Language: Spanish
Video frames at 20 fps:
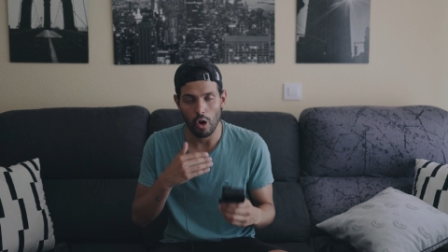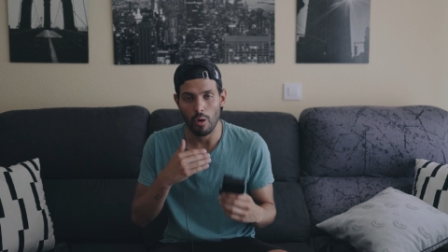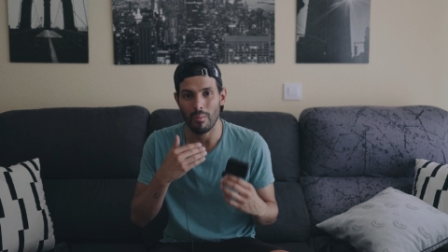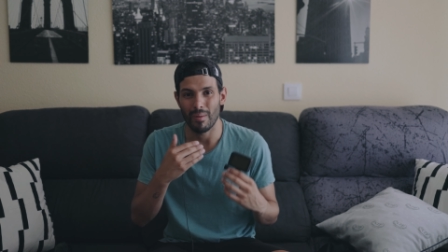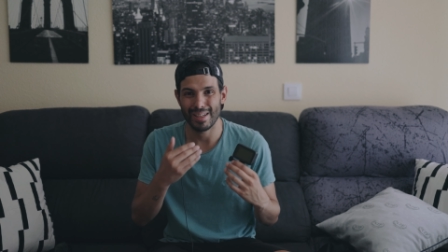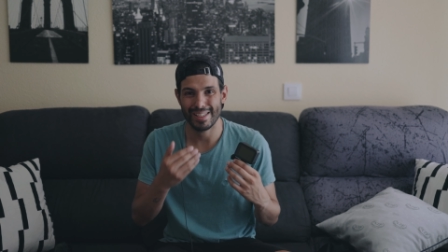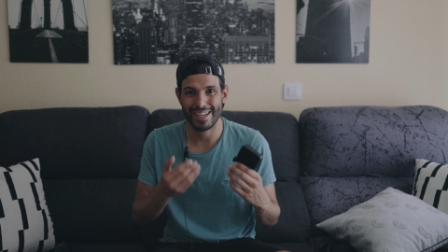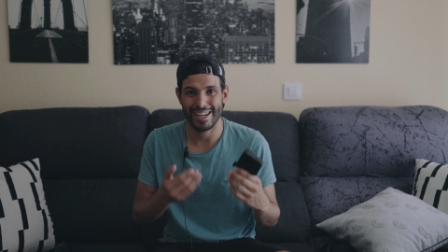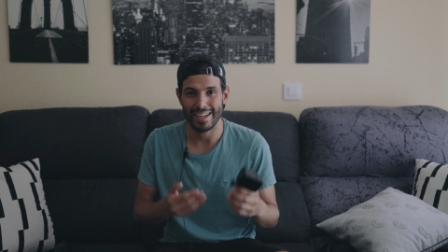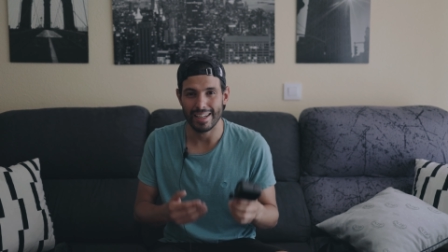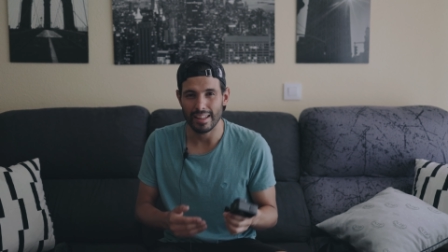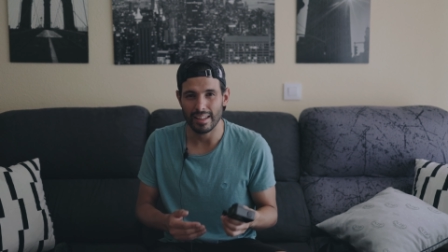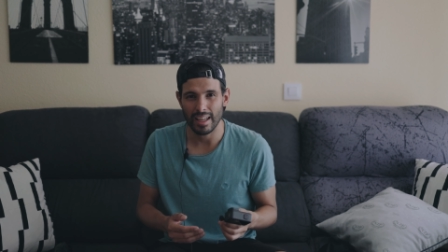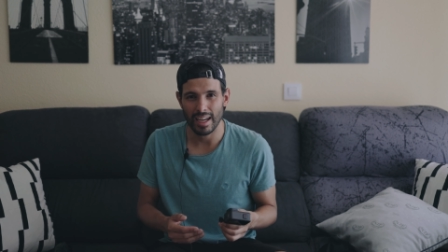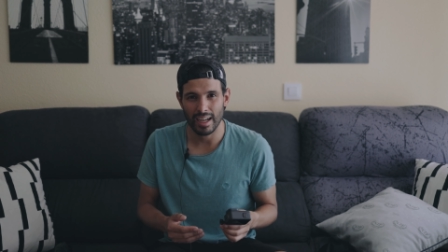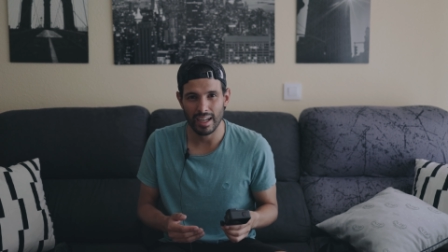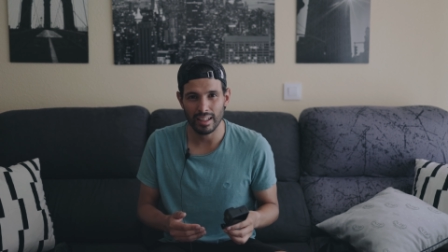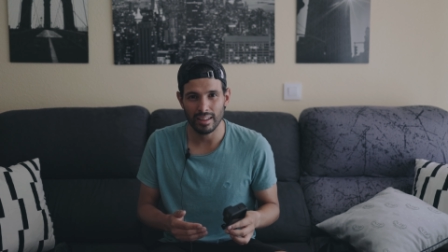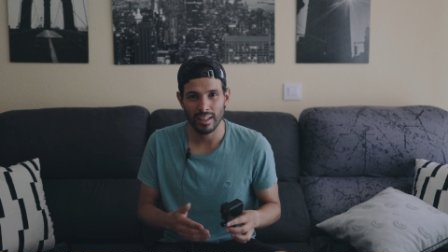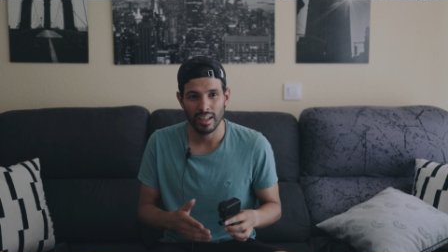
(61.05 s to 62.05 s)
con más
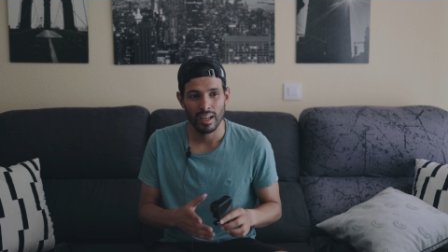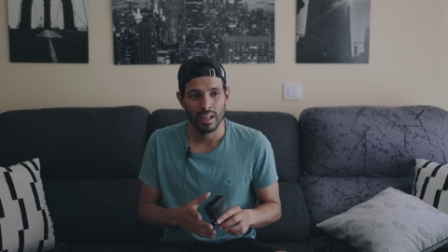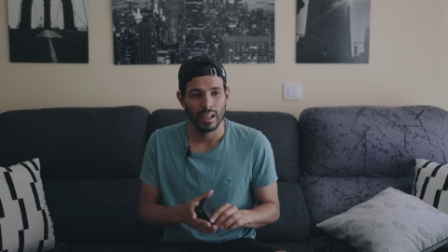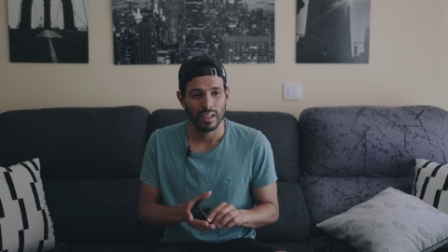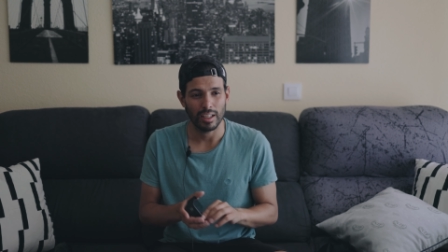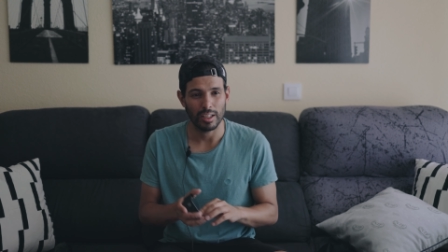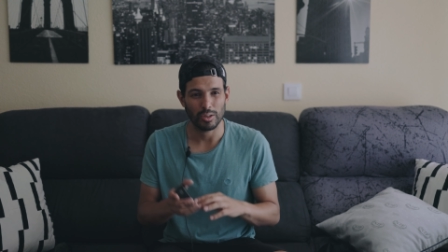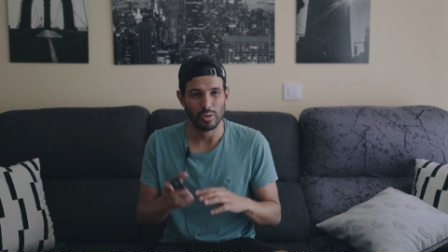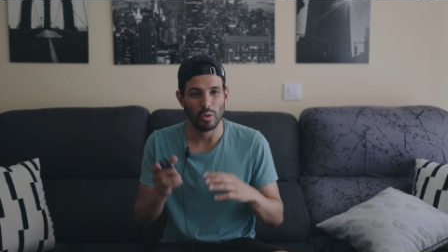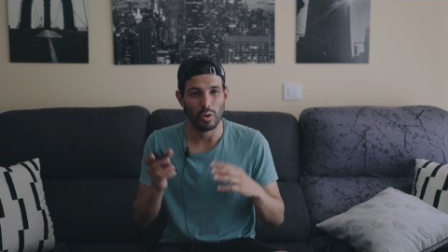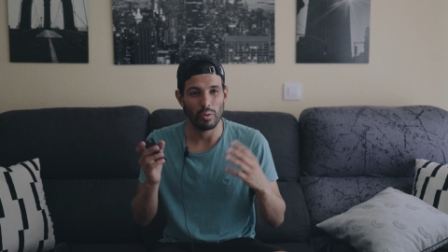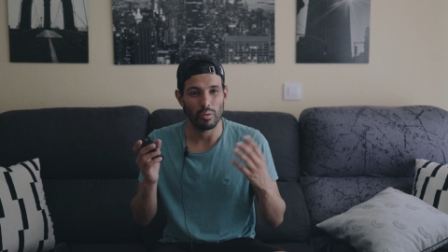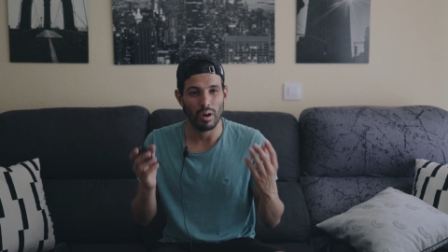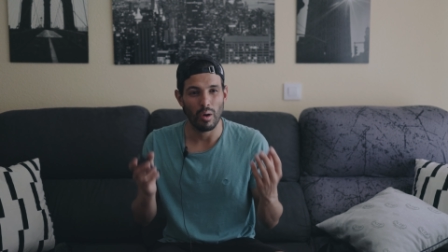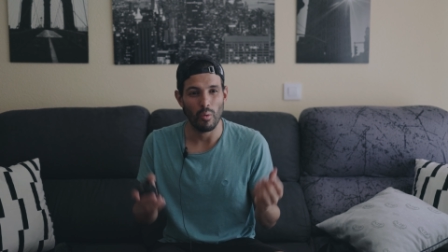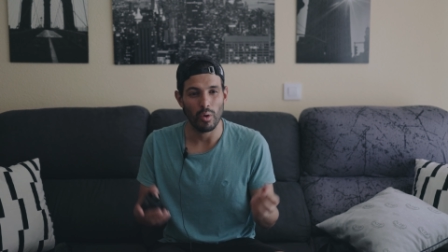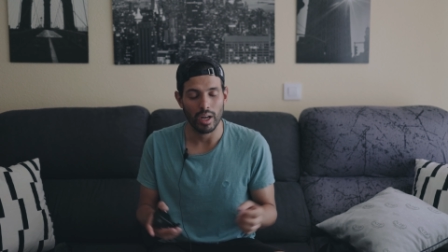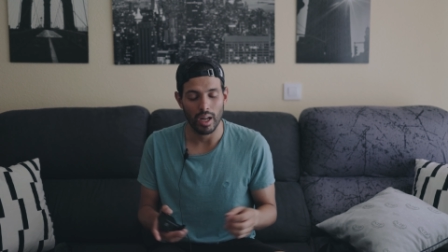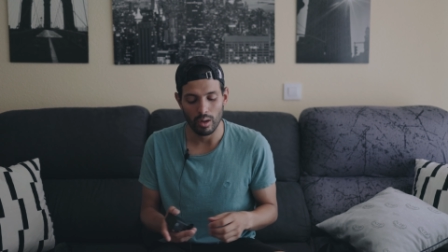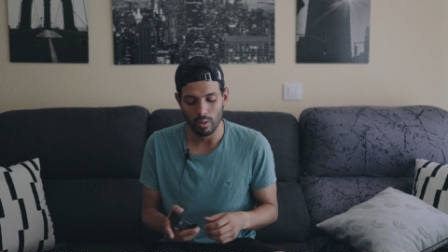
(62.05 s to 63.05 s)
calidad, quieres coger
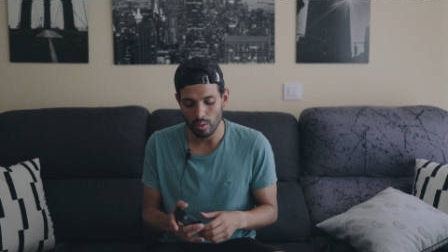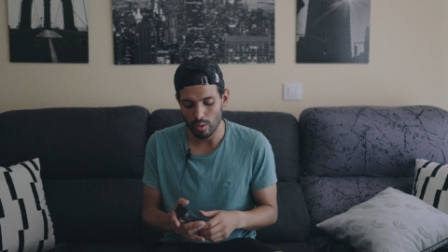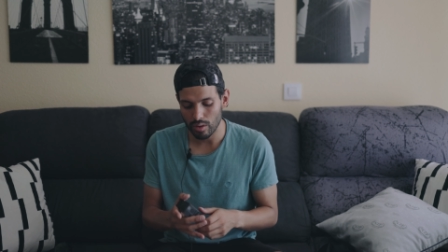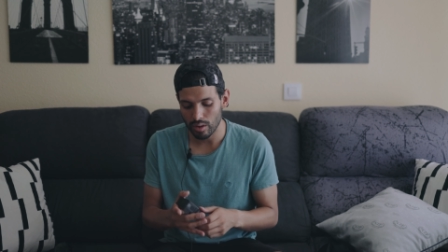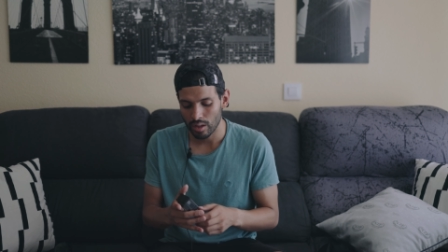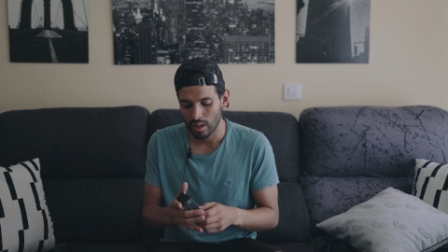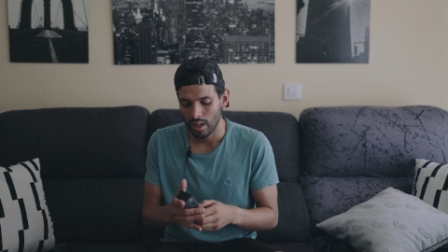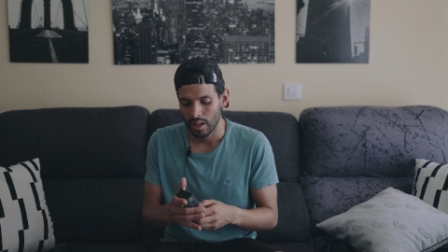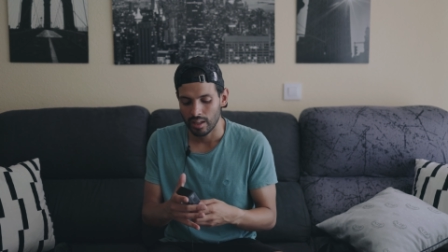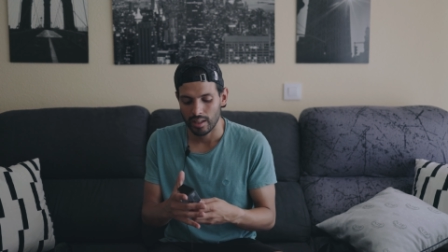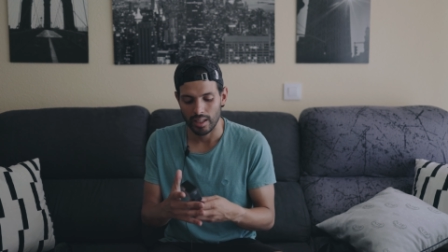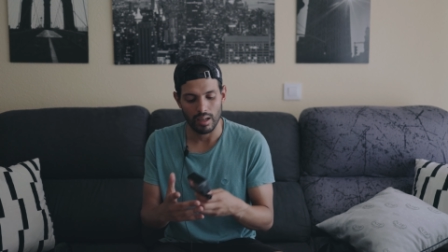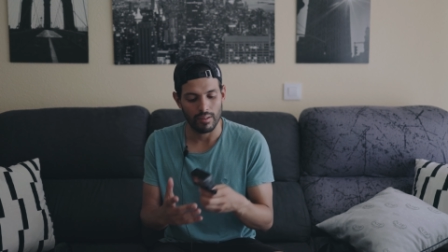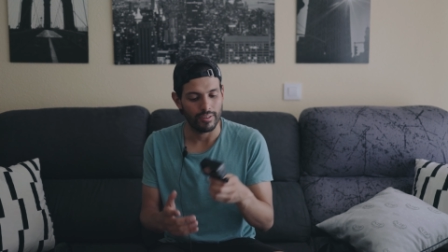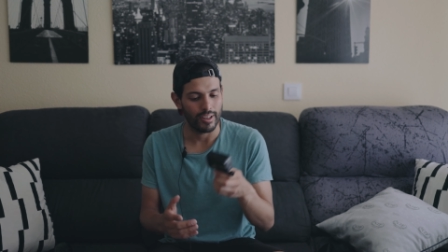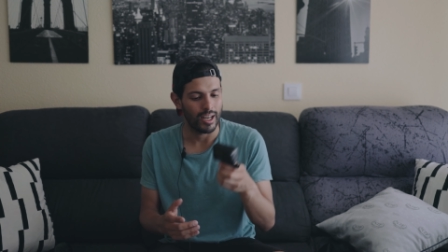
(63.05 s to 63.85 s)
una buena luz y al